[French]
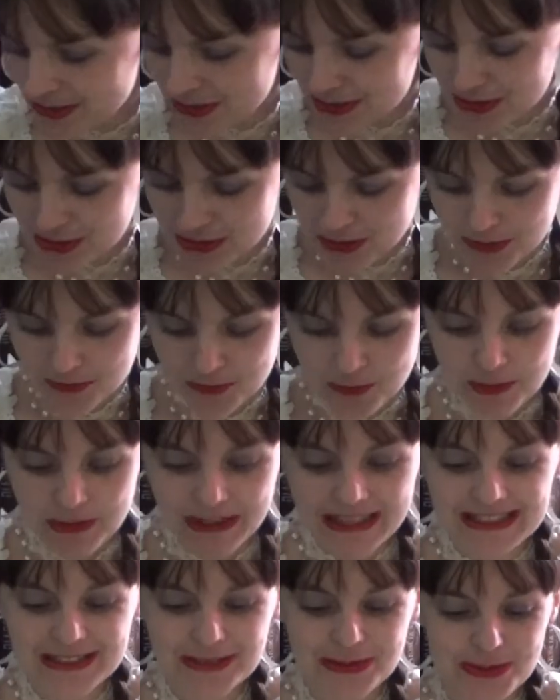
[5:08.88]
euh, je vous
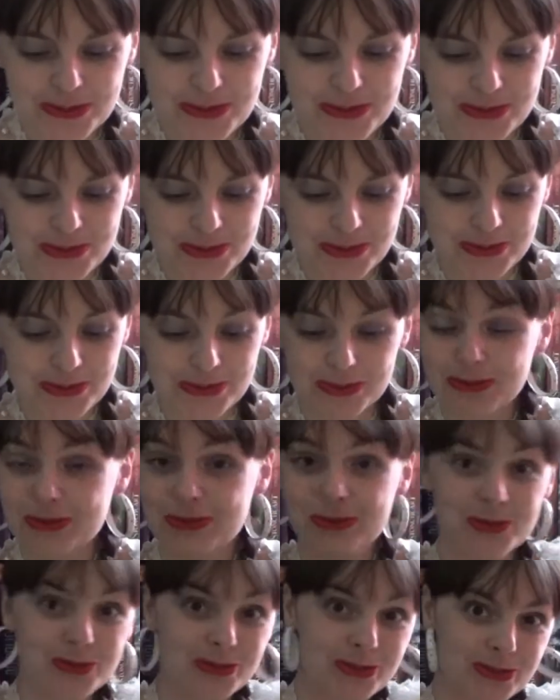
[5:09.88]
présente, euh, donc
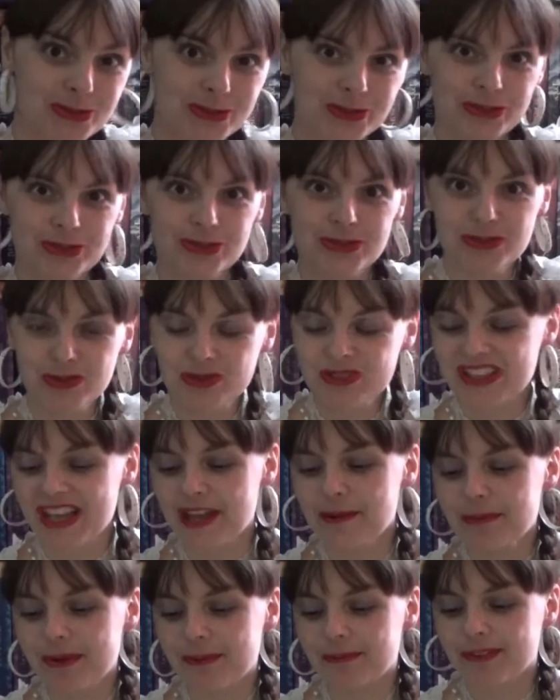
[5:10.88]
on change de
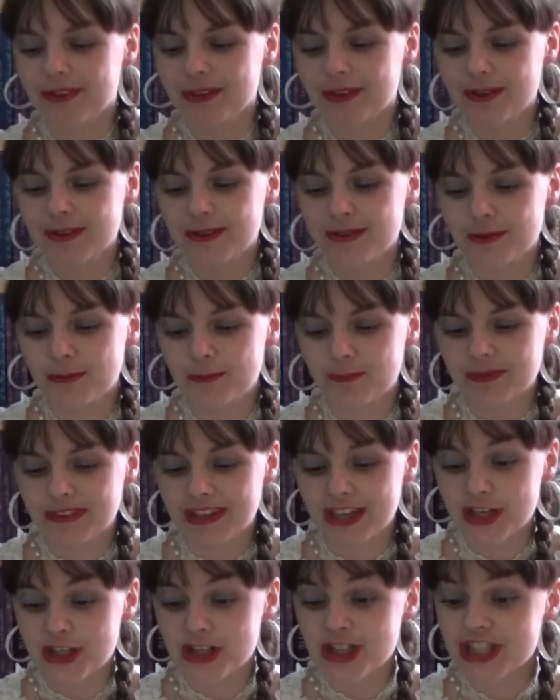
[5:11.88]
thème, euh,
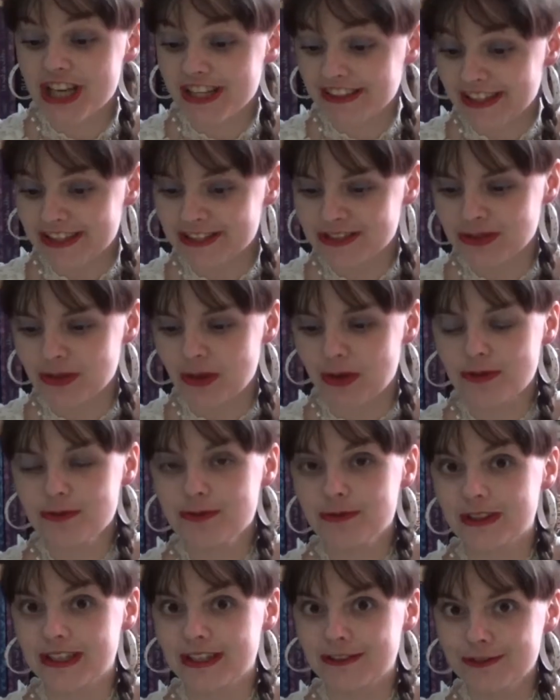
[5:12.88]

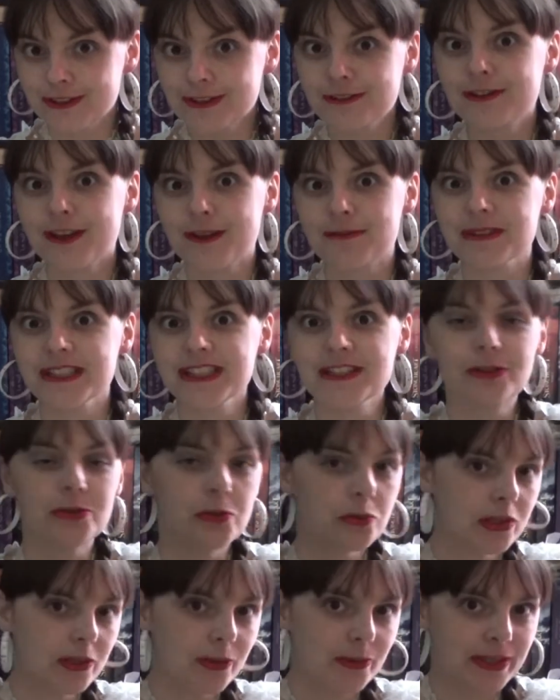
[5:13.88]
Chatastrophe Catastrophe et Vie de famille.
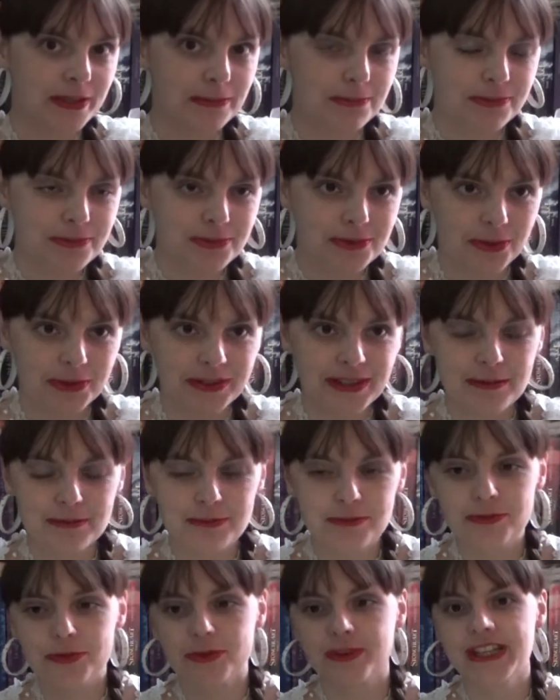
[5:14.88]
Donc là on n'est plus dans le
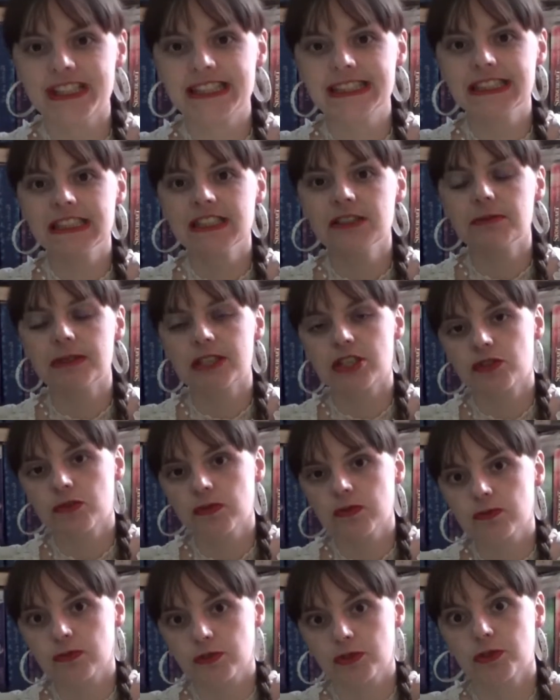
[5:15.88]
thème du fantastique, mais
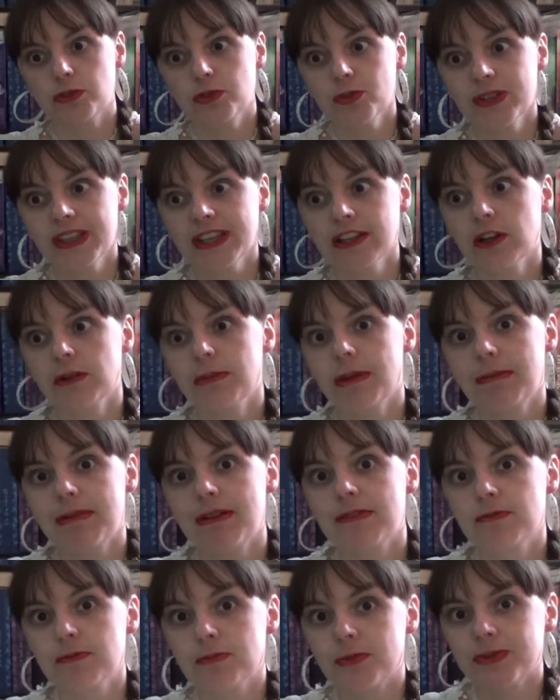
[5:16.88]
je, tenais quand même
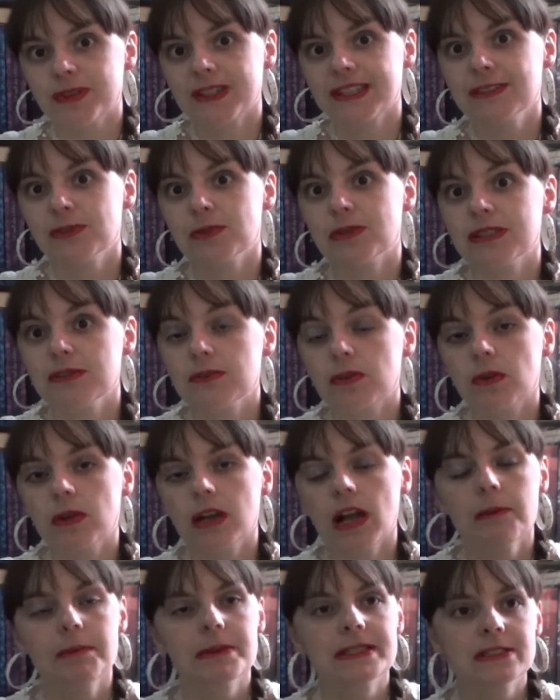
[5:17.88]
à vous montrer ce
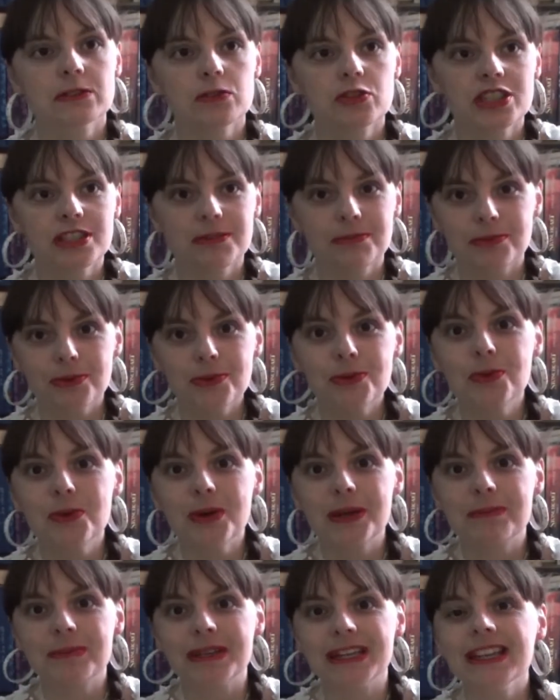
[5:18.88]
livre-là parce que j'ai
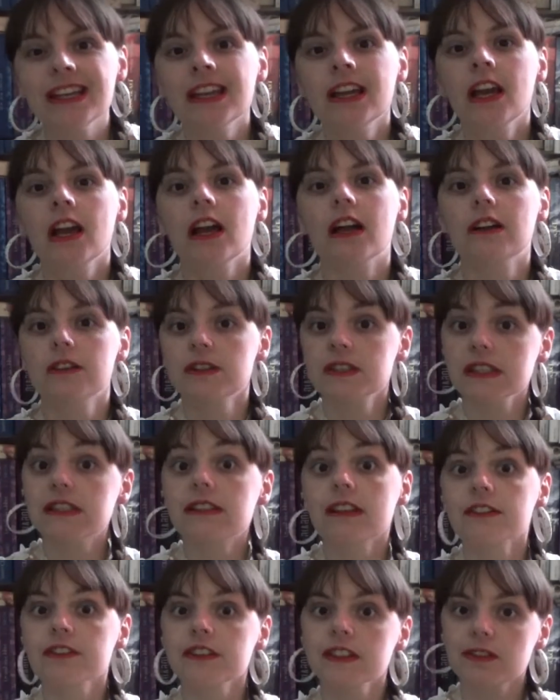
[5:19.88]
beaucoup aimé.
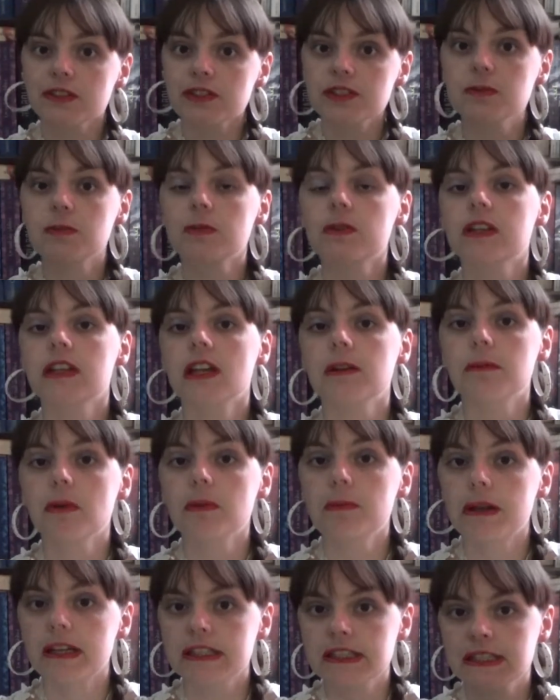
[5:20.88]
c'est un financement
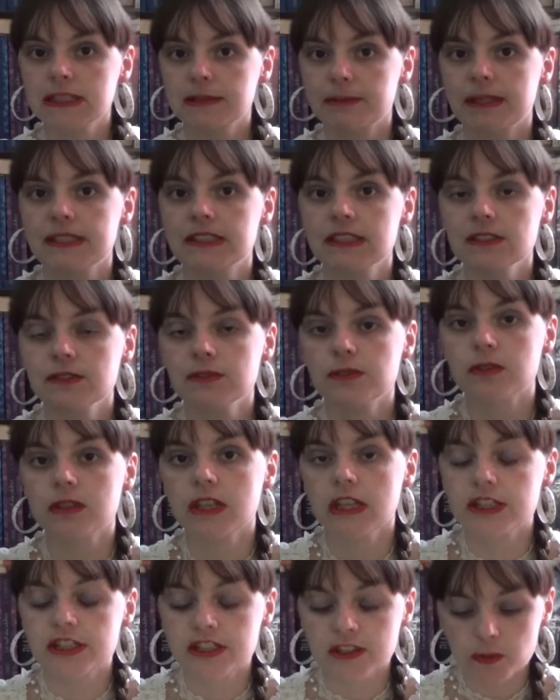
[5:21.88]
également participatif
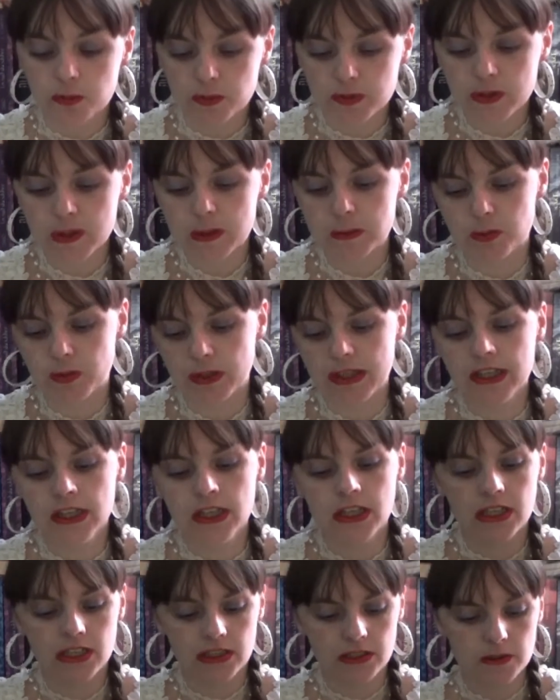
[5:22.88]
auquel j'ai contribué.
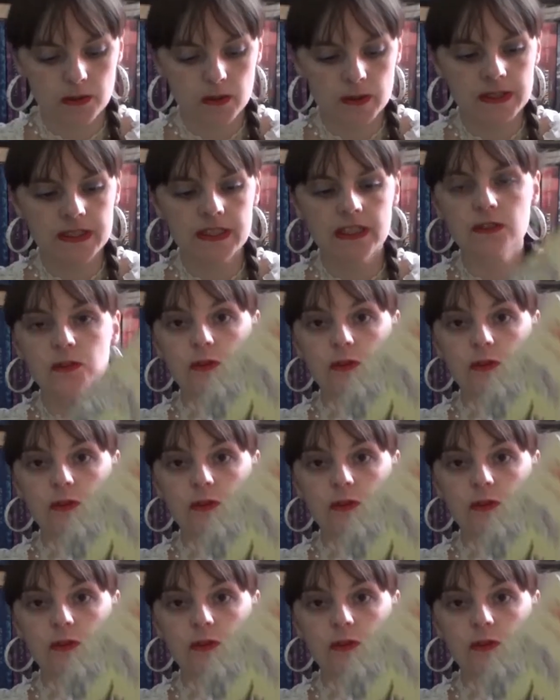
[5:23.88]
c'est